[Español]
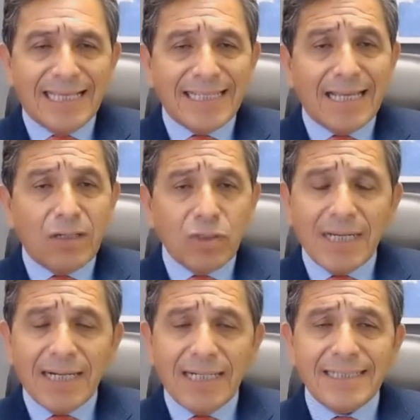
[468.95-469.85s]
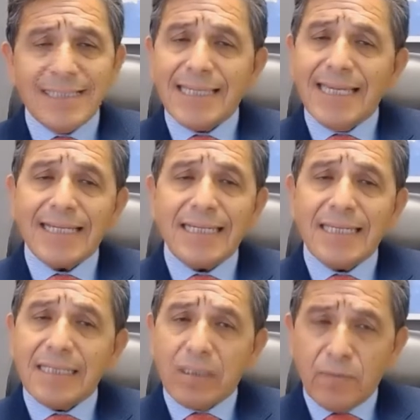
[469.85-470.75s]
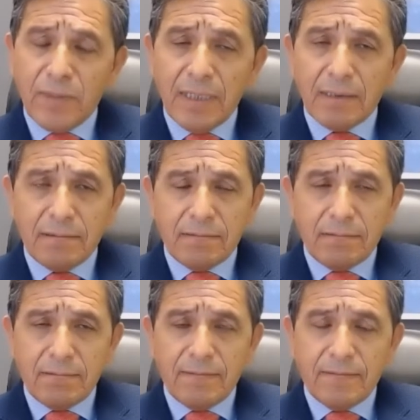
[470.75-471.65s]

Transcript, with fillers: Tesla no llega ni siquiera a 500 mil